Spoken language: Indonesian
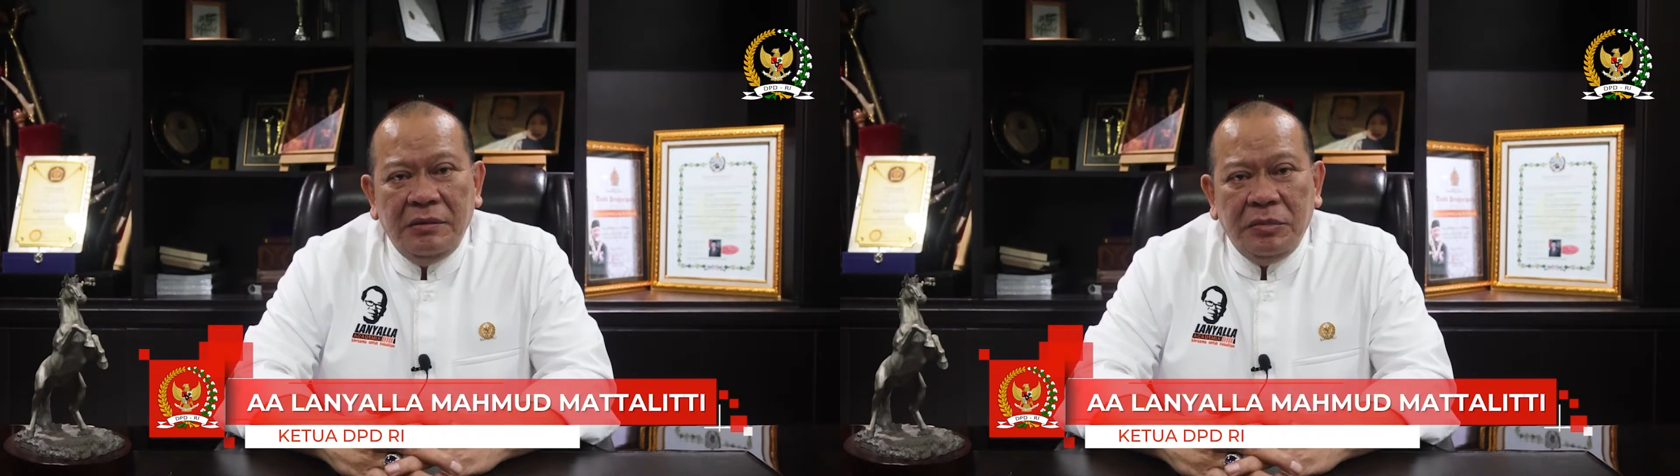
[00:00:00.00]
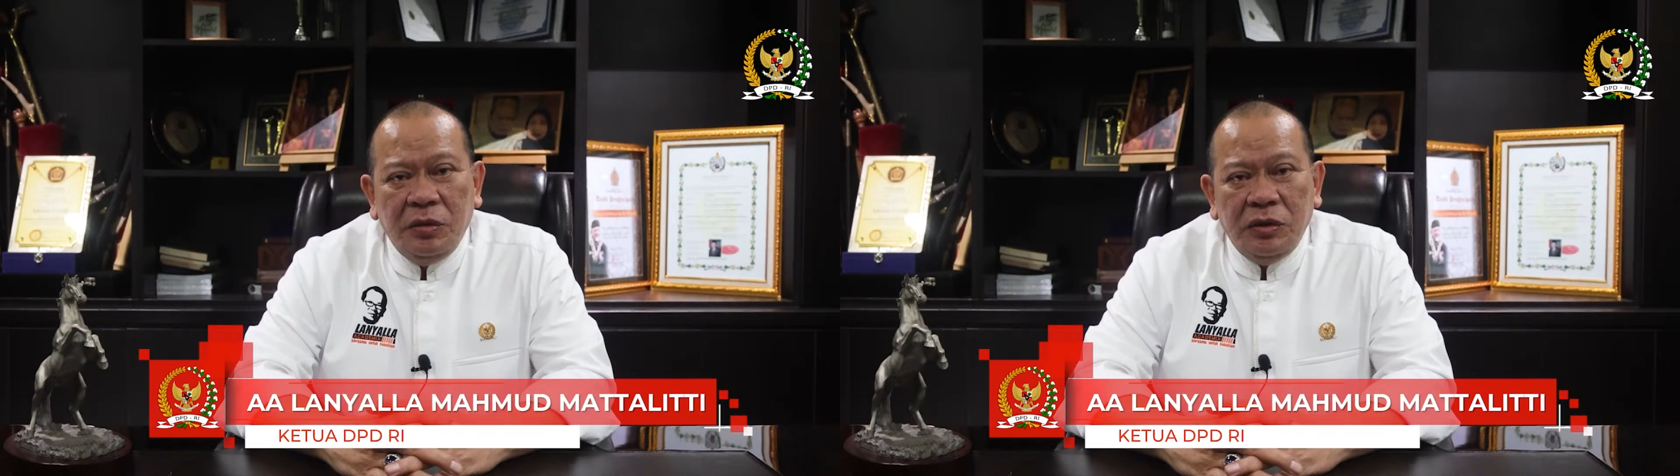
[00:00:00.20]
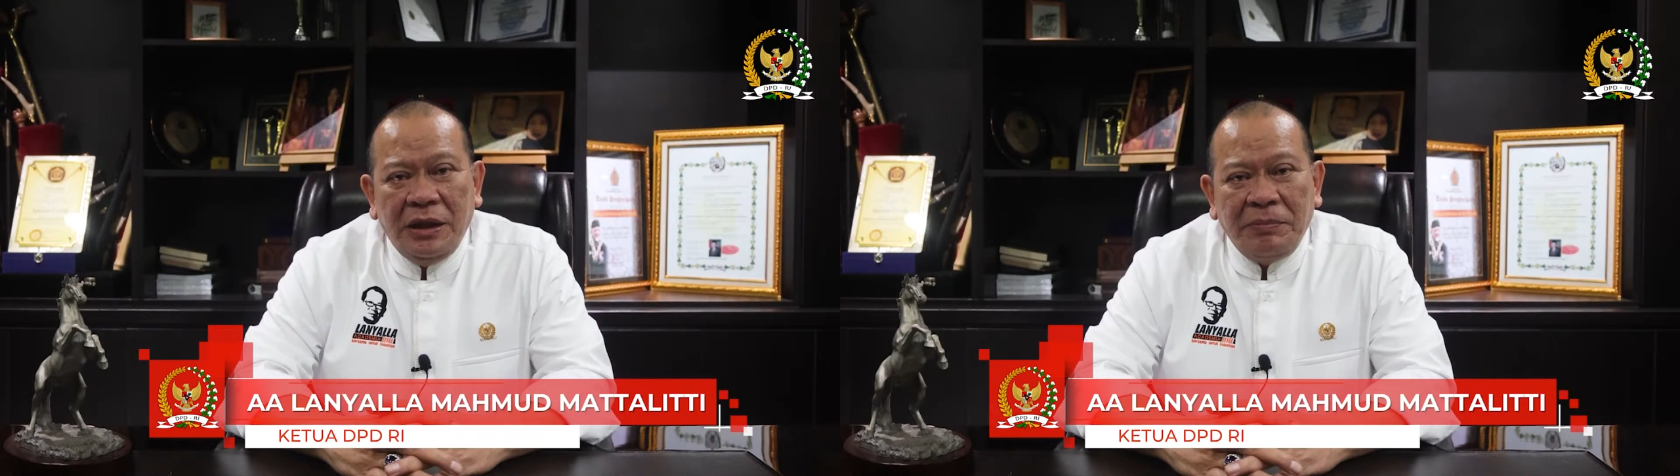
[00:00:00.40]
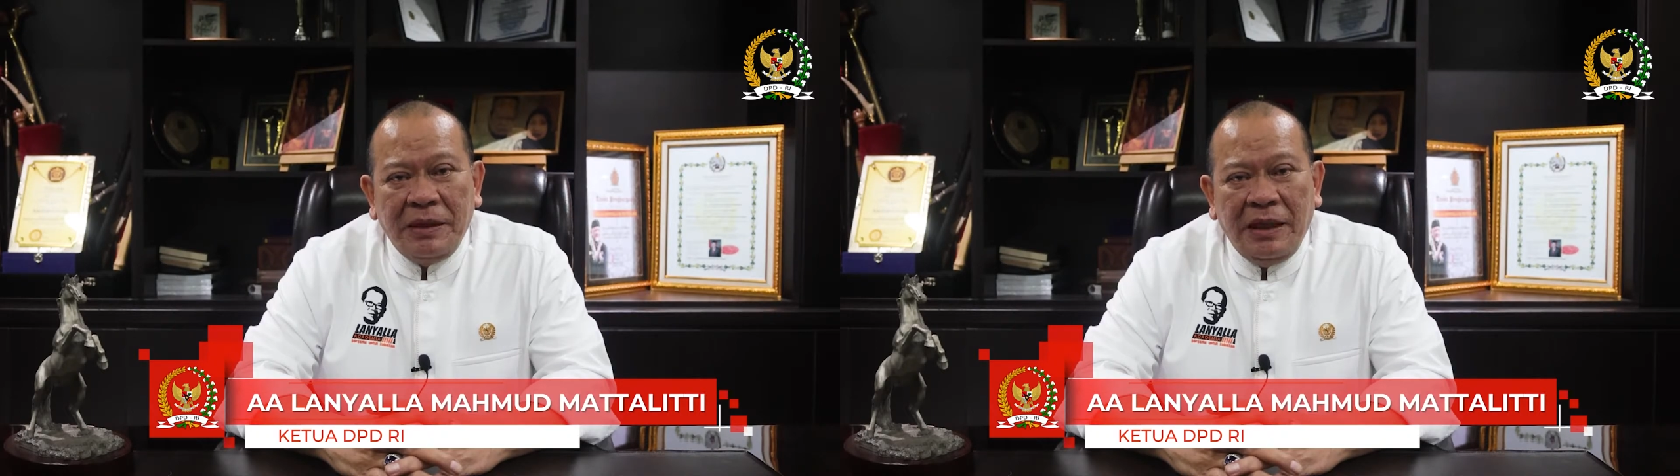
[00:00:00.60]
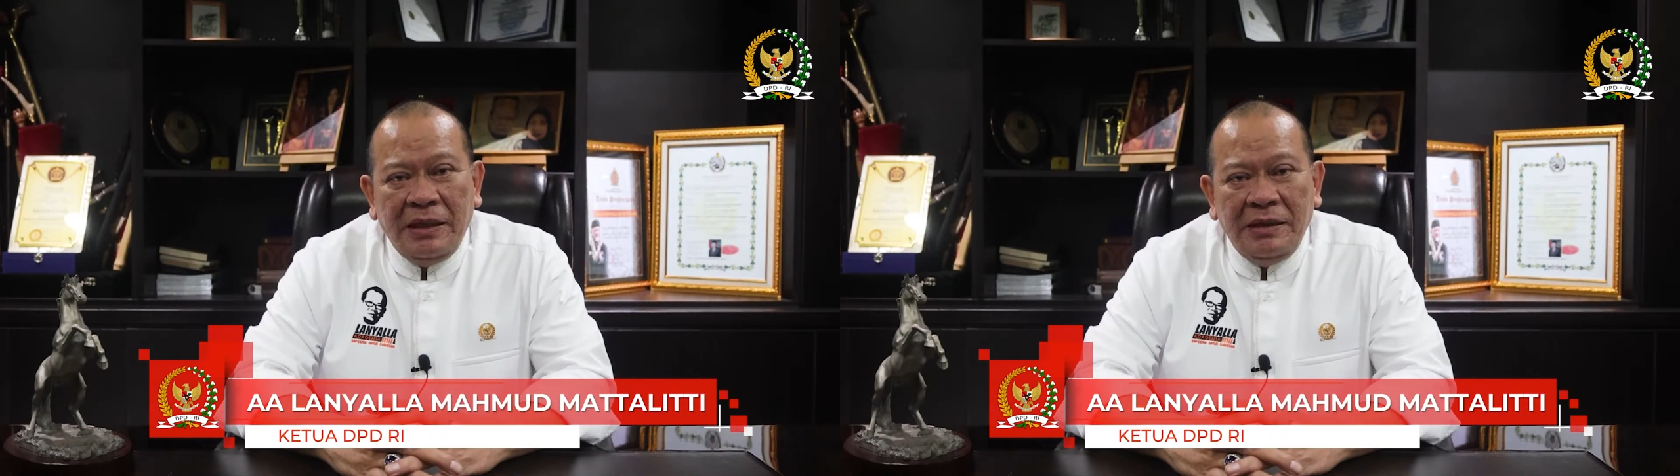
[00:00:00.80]

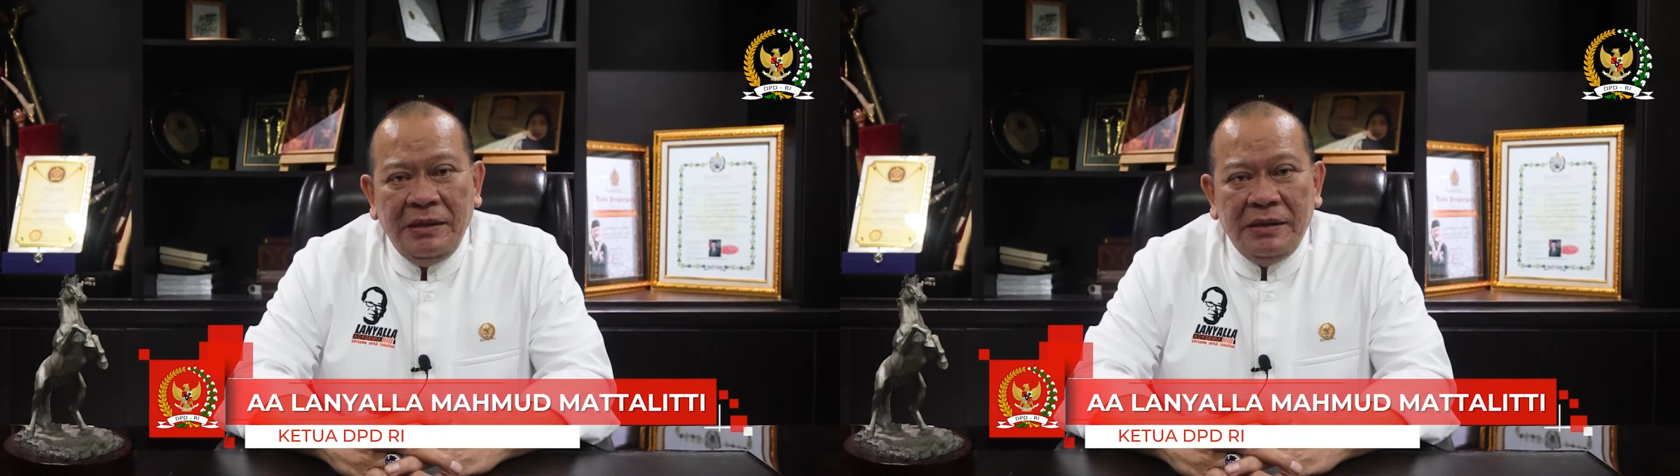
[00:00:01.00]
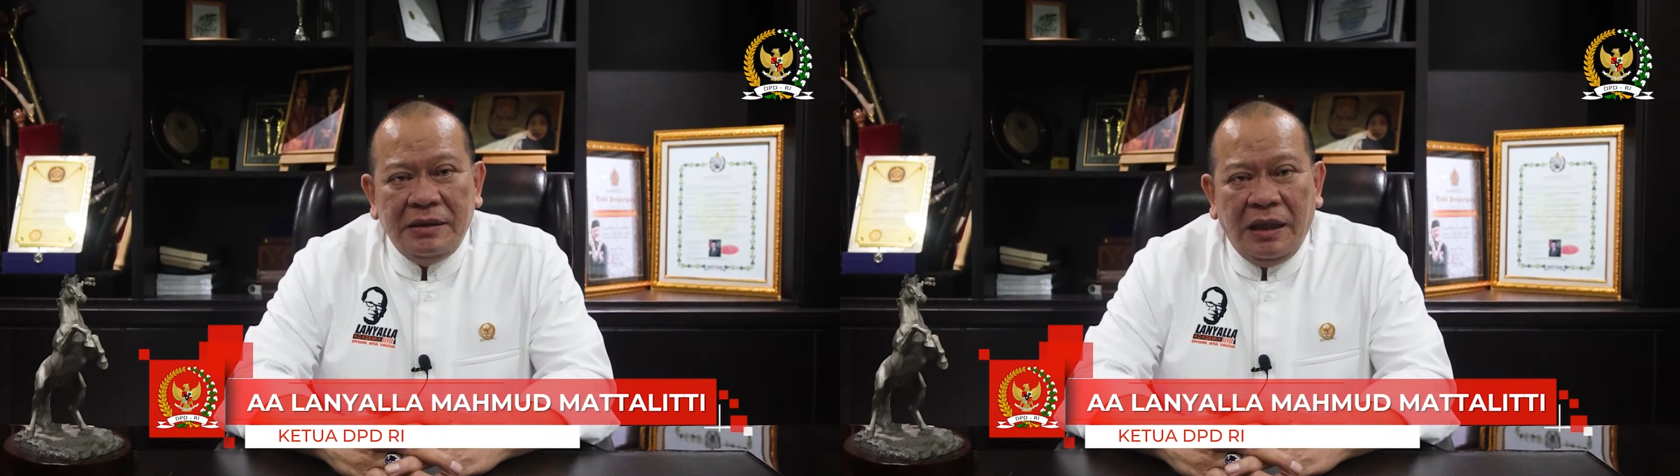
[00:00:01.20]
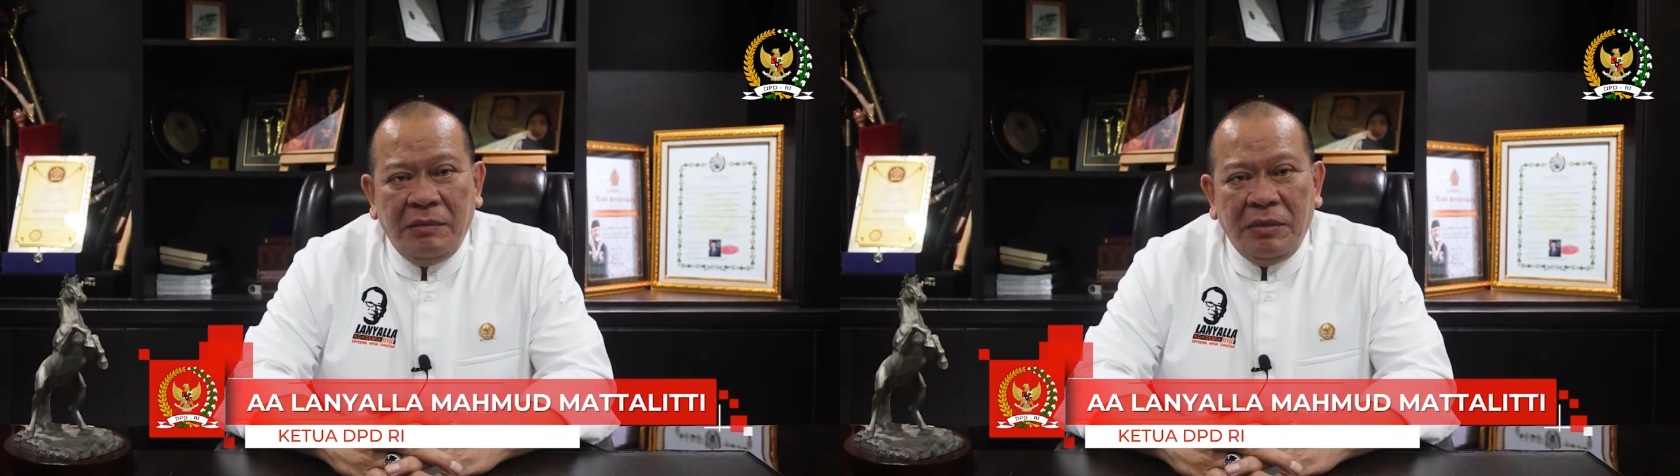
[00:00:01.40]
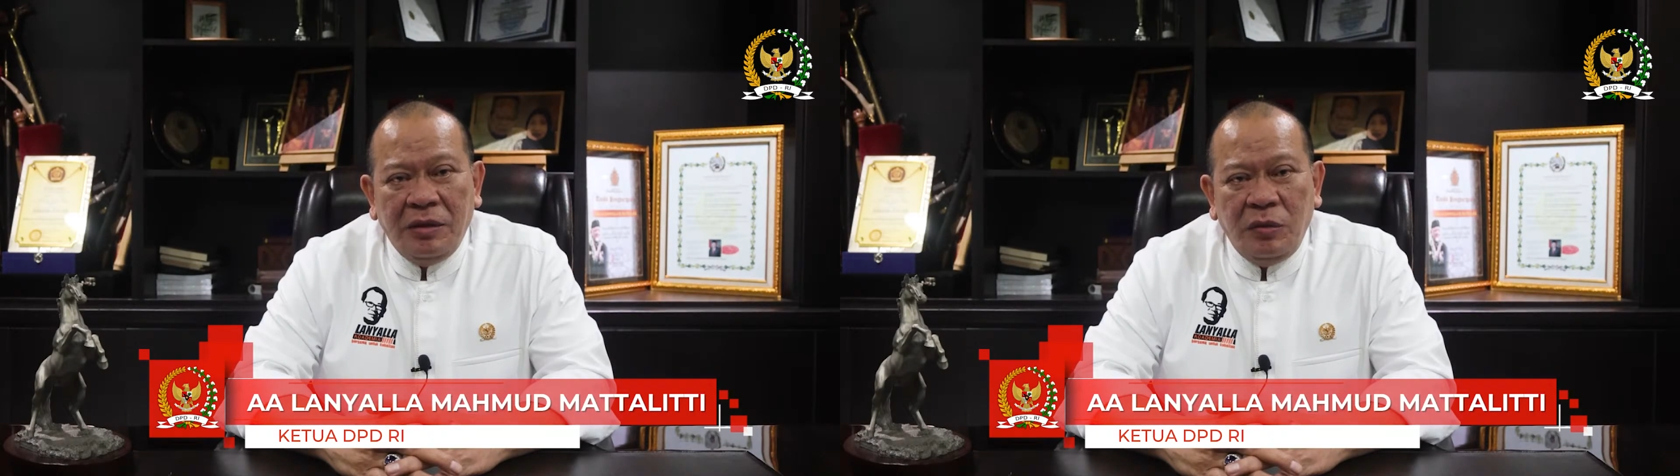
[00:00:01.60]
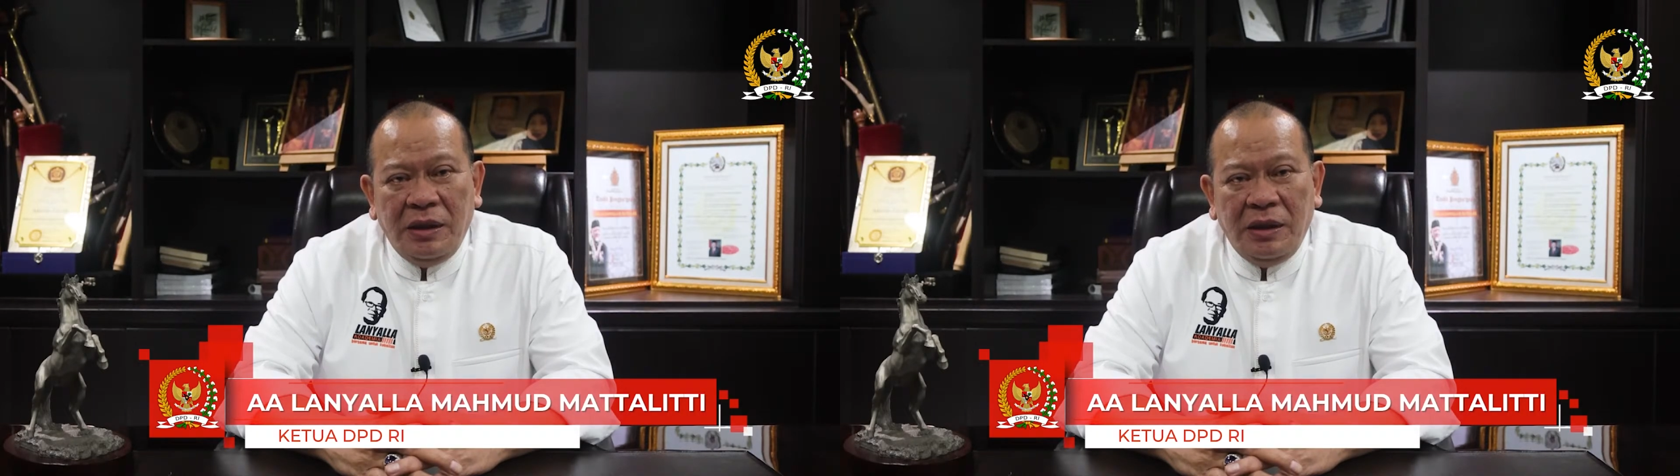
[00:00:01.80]
mengucapkan selamat